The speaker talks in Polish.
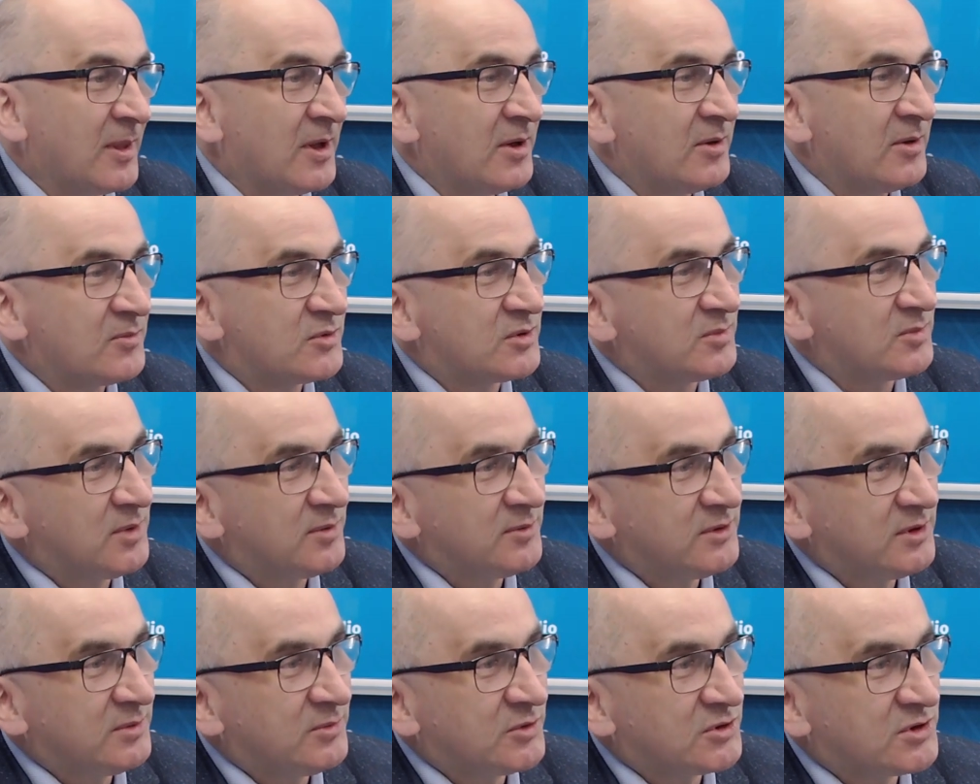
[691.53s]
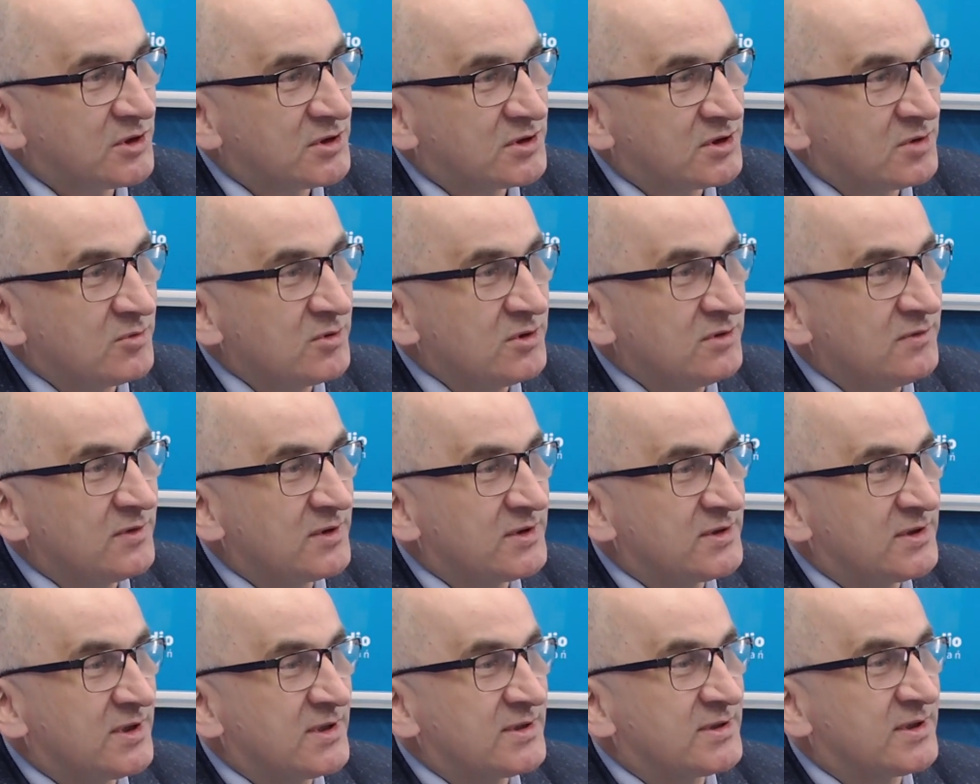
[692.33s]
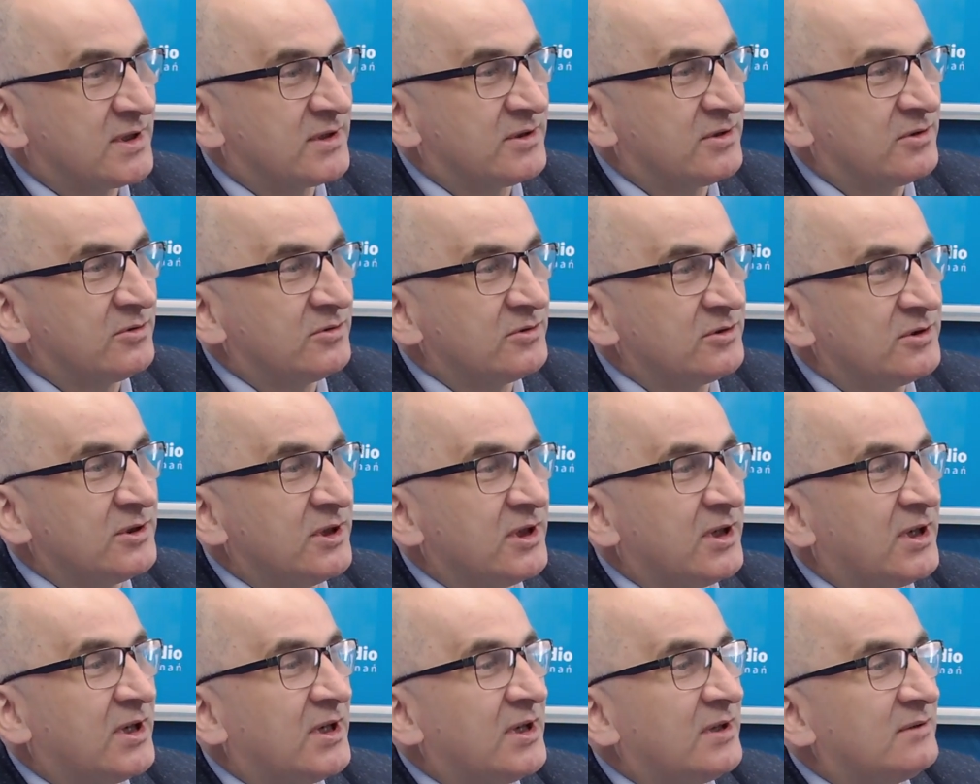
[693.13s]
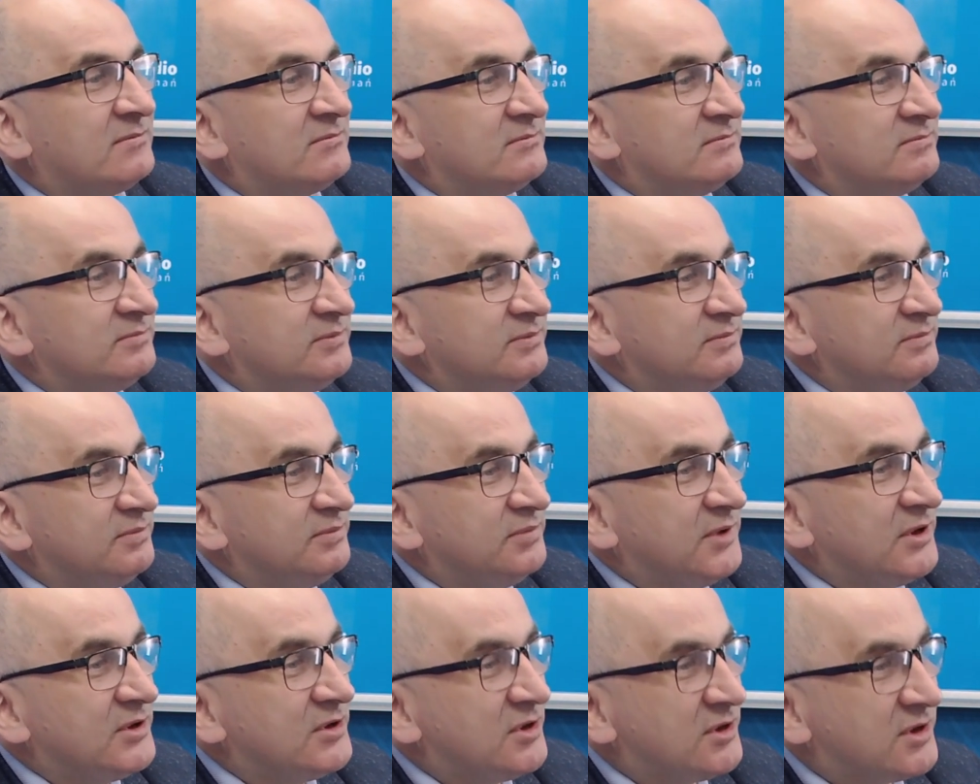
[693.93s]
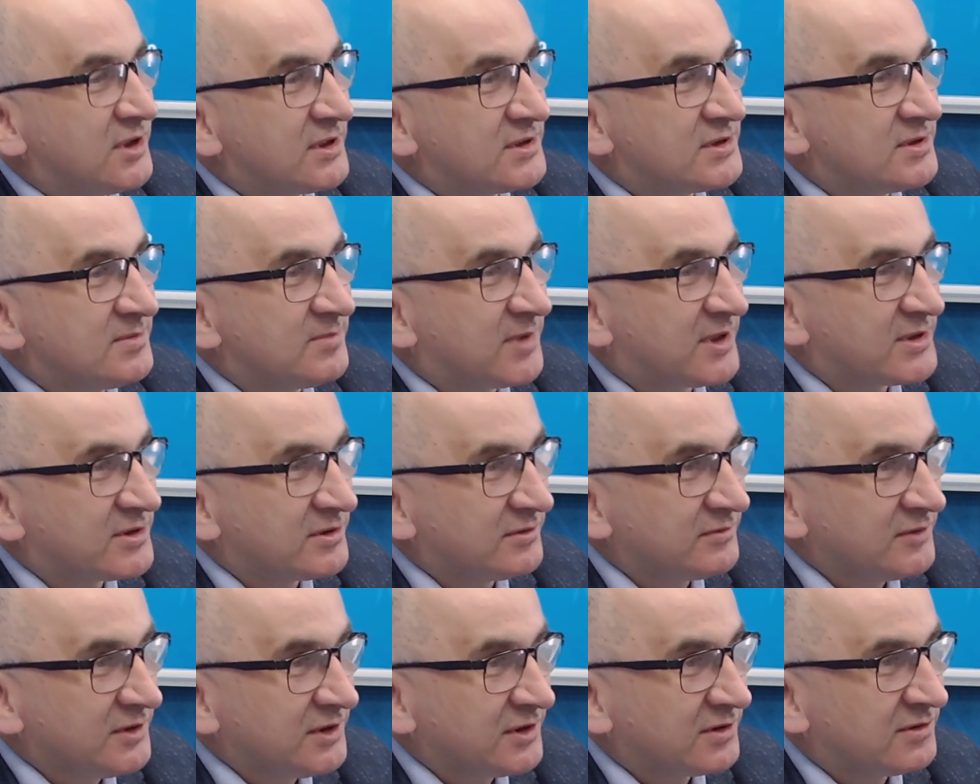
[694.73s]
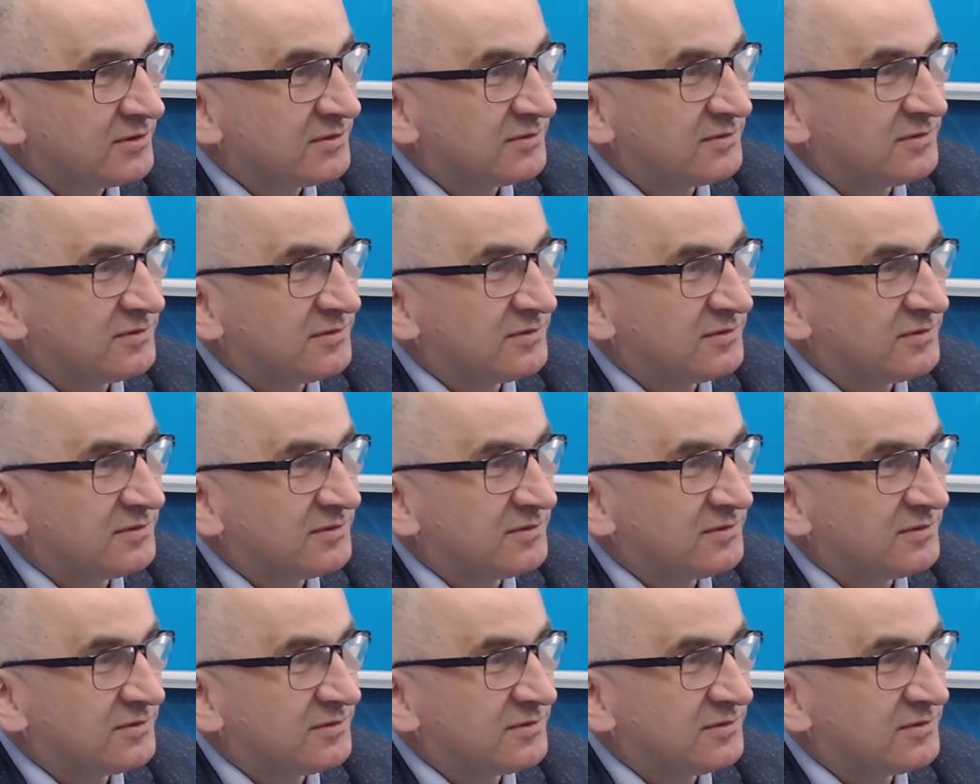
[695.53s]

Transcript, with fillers: Przypomnę może, że uniwersytet zatrudnia 5 tysięcy pracowników.